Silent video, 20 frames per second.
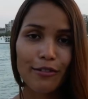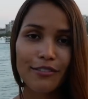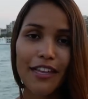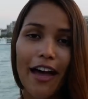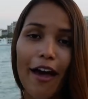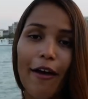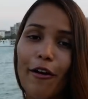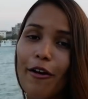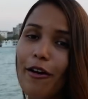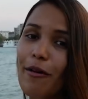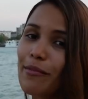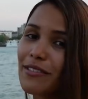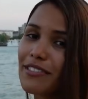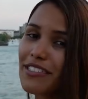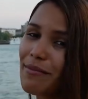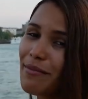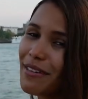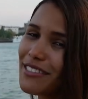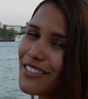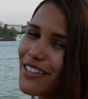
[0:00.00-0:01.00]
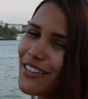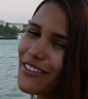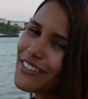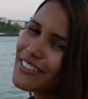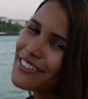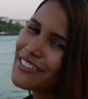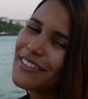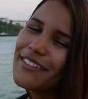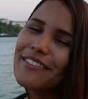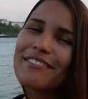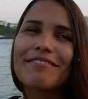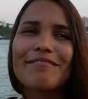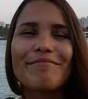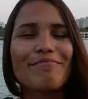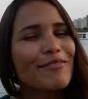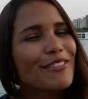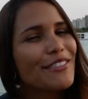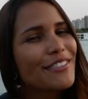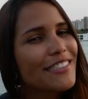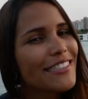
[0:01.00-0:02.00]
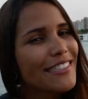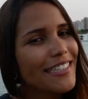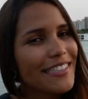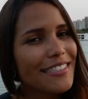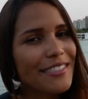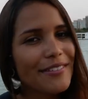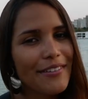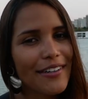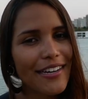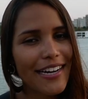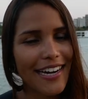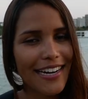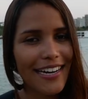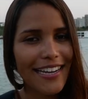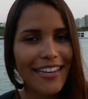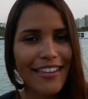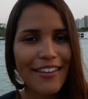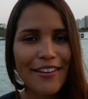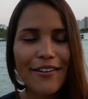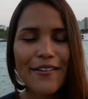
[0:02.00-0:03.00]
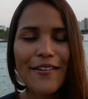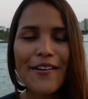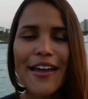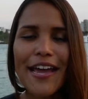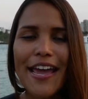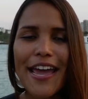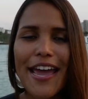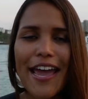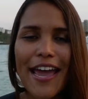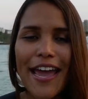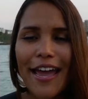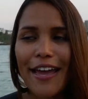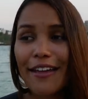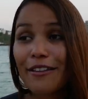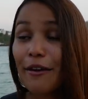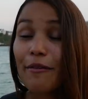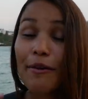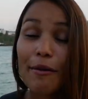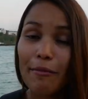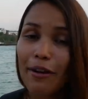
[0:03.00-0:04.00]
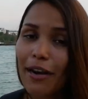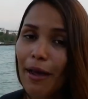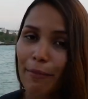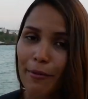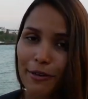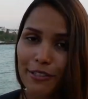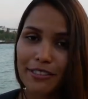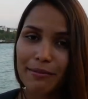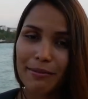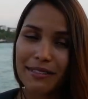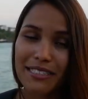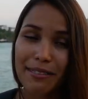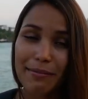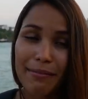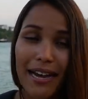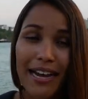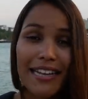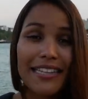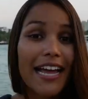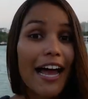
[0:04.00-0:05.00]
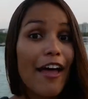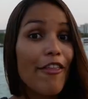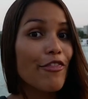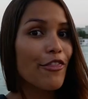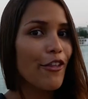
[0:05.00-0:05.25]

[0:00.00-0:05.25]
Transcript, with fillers: gustado, como siempre se los hice con muchísimo cariño eh, nos vemos la próxima semana.